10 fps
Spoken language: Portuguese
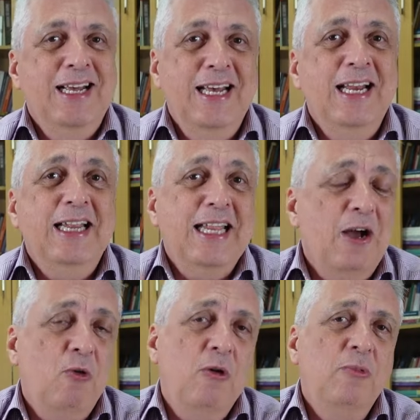ela está
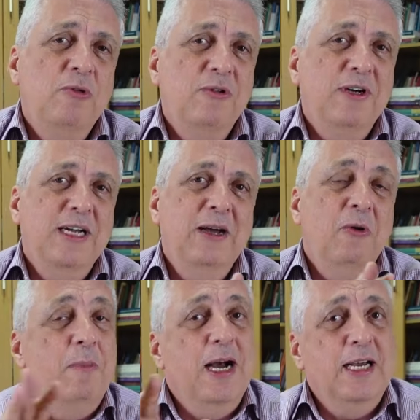como é,
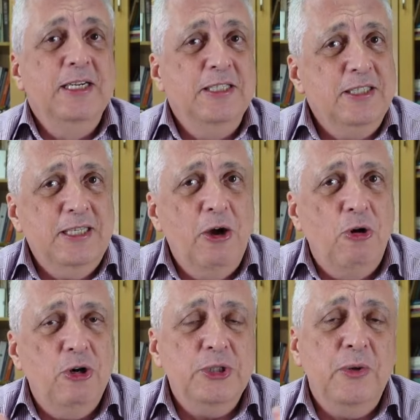uma grande
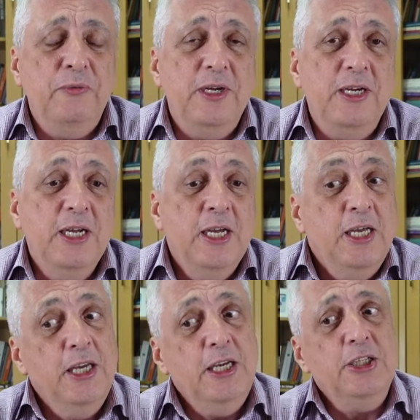teósofa
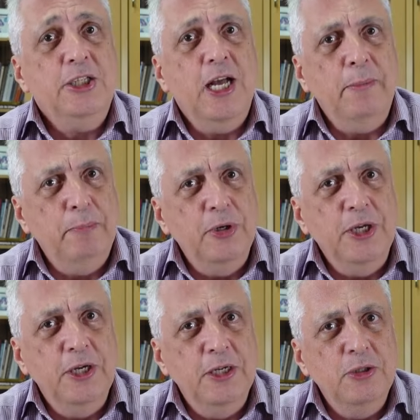e que está
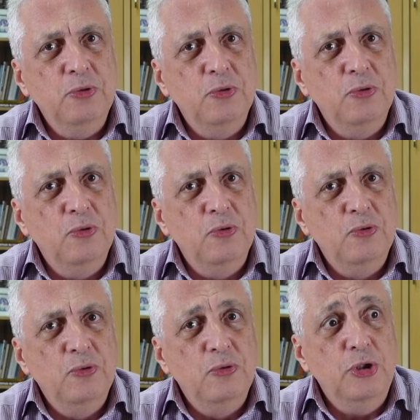apoiando
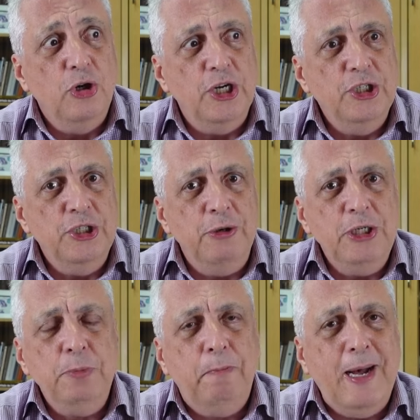o, o George. Então
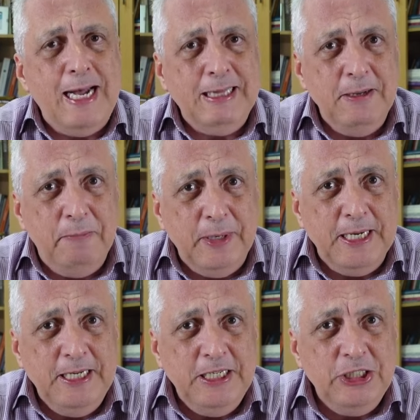eles partem para
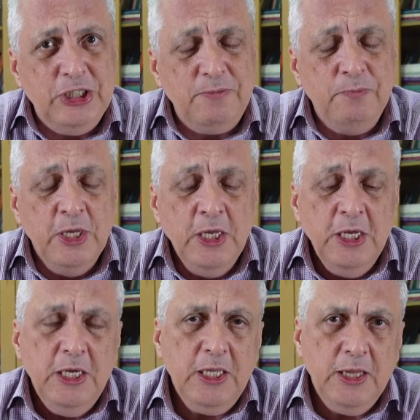a Índia
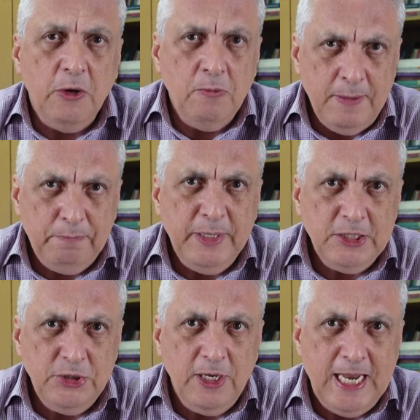e dão uma
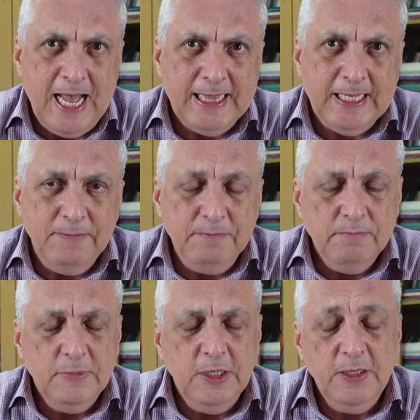pressionada
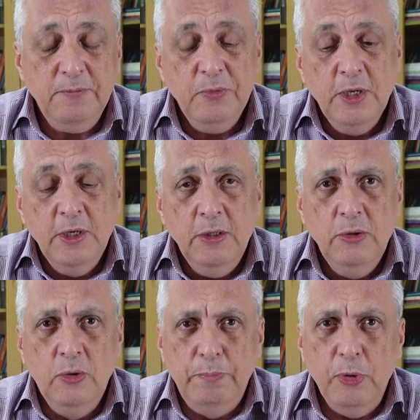né,
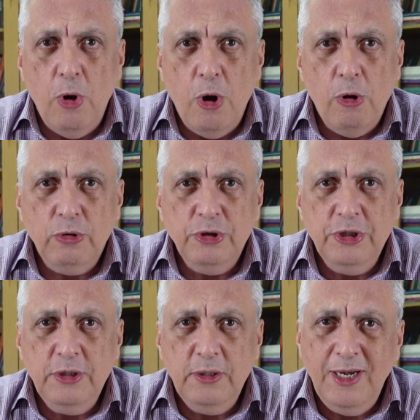no pro Alcott
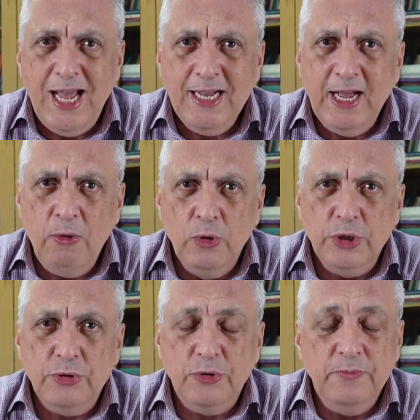largar o
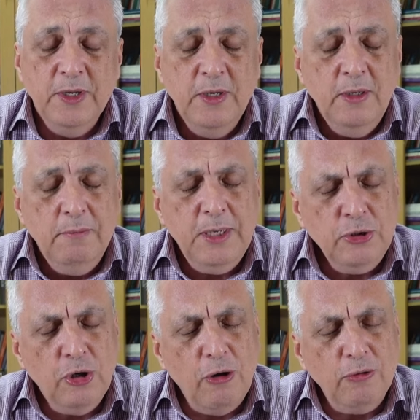osso.
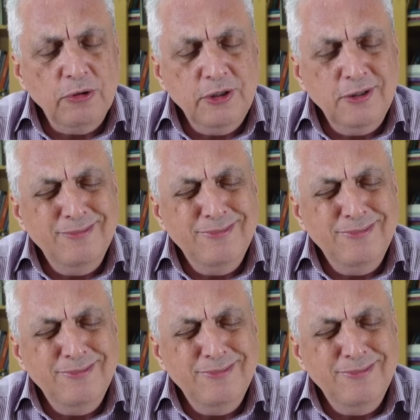Mas Alcott